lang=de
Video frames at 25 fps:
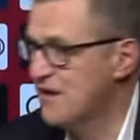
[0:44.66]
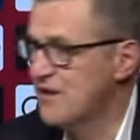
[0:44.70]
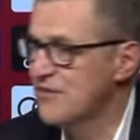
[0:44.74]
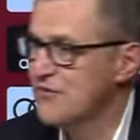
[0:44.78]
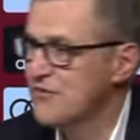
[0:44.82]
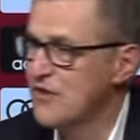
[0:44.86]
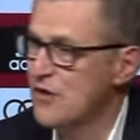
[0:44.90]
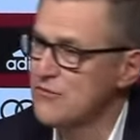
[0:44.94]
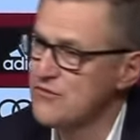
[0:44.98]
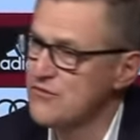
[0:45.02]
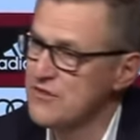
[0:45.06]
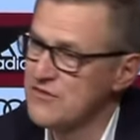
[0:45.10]
Heiner
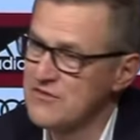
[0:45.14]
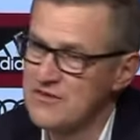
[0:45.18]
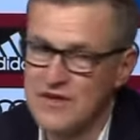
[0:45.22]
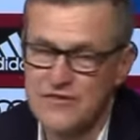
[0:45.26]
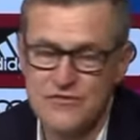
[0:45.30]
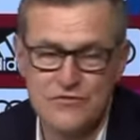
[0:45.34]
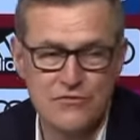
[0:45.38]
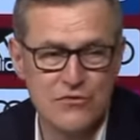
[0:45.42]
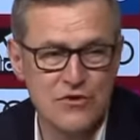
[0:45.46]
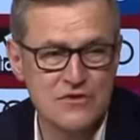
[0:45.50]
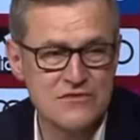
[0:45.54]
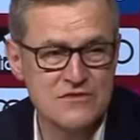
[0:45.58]
als
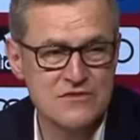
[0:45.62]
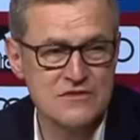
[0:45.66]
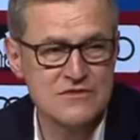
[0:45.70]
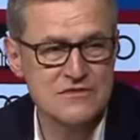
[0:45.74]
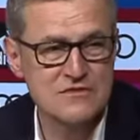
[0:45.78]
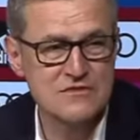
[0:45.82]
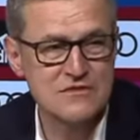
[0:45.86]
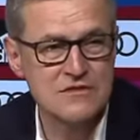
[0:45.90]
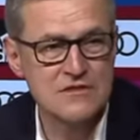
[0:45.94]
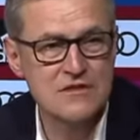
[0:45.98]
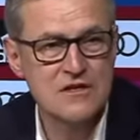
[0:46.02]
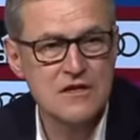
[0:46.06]

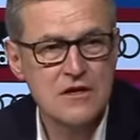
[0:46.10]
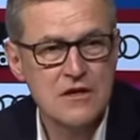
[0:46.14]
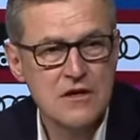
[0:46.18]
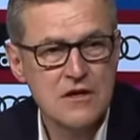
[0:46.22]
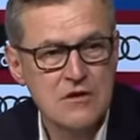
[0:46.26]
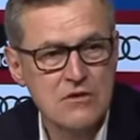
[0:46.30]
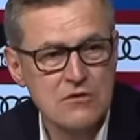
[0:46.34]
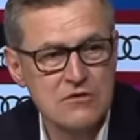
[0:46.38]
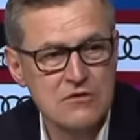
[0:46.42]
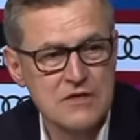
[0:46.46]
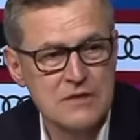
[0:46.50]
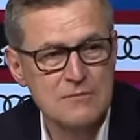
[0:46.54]
Aufsichtsratsvorsitzenden
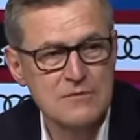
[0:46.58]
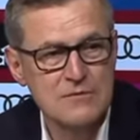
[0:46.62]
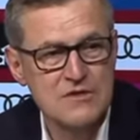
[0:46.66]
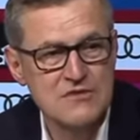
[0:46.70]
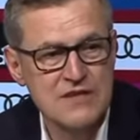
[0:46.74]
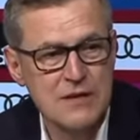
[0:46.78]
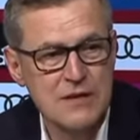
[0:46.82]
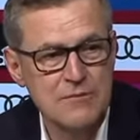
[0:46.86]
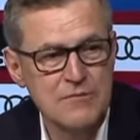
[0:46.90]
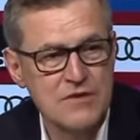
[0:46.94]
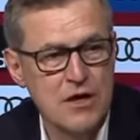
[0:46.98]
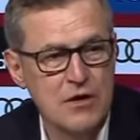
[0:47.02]
und dem
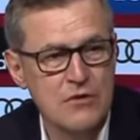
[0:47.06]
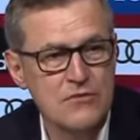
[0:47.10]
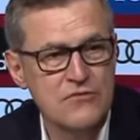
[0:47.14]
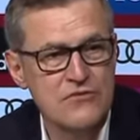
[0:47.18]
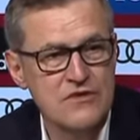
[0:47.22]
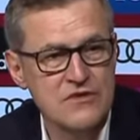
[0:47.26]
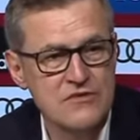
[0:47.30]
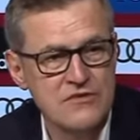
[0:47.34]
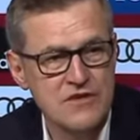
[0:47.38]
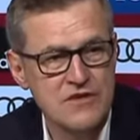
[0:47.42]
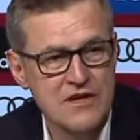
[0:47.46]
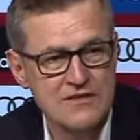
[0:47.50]
gesamten
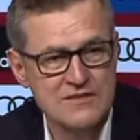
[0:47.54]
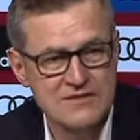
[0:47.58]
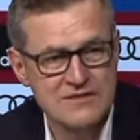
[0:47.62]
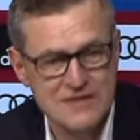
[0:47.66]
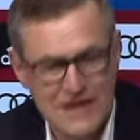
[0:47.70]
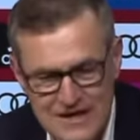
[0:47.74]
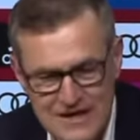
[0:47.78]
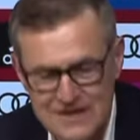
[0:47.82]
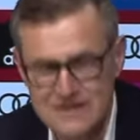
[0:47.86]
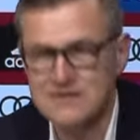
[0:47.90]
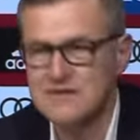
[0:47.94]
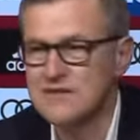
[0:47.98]
Aufsichtsrat
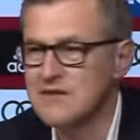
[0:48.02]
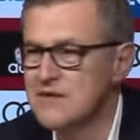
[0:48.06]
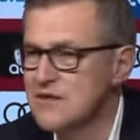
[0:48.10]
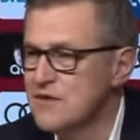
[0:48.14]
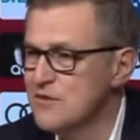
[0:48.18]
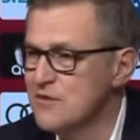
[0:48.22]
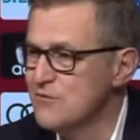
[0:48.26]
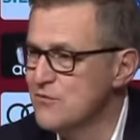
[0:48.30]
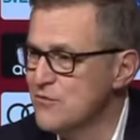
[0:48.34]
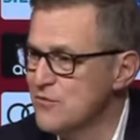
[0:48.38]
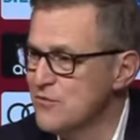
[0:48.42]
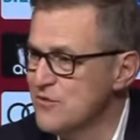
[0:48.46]
danken
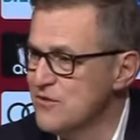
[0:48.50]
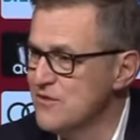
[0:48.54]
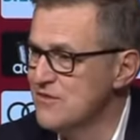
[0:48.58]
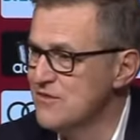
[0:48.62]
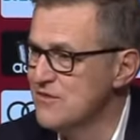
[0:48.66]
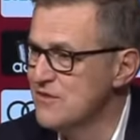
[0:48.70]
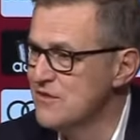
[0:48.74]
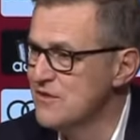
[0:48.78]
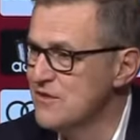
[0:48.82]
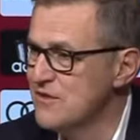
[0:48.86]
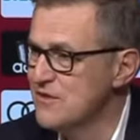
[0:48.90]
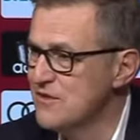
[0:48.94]
für
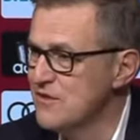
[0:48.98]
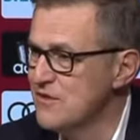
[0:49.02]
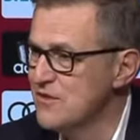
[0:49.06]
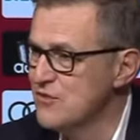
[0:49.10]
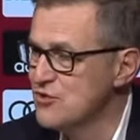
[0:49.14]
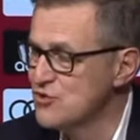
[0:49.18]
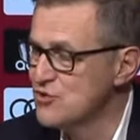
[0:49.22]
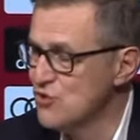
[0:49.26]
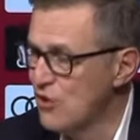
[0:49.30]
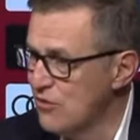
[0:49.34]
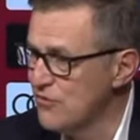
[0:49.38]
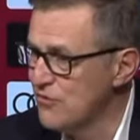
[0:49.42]
diese
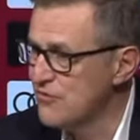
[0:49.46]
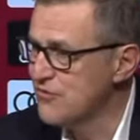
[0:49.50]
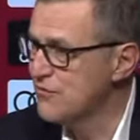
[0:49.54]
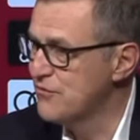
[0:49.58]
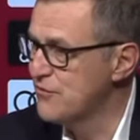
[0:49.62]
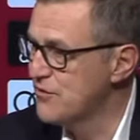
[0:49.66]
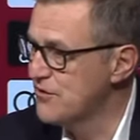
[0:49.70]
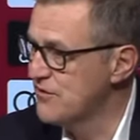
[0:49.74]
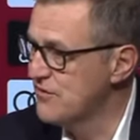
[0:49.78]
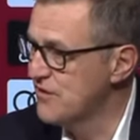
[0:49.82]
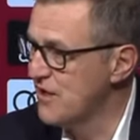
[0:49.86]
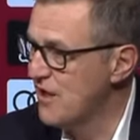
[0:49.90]
Chance,
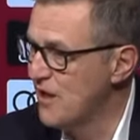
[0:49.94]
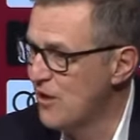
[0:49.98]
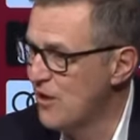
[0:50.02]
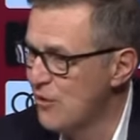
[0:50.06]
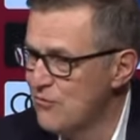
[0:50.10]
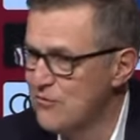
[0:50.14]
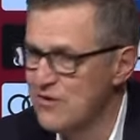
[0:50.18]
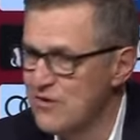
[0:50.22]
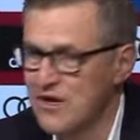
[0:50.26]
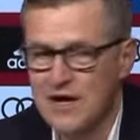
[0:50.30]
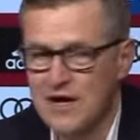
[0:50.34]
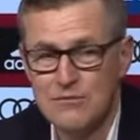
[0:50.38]
für diese
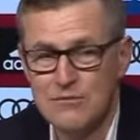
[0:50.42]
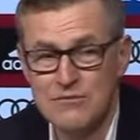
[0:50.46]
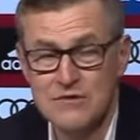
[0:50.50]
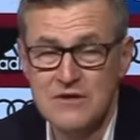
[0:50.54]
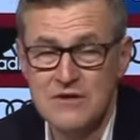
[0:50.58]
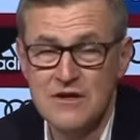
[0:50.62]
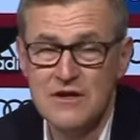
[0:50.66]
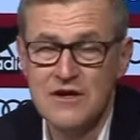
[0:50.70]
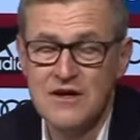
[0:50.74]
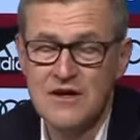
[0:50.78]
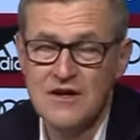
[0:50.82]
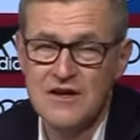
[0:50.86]
Aufgabe,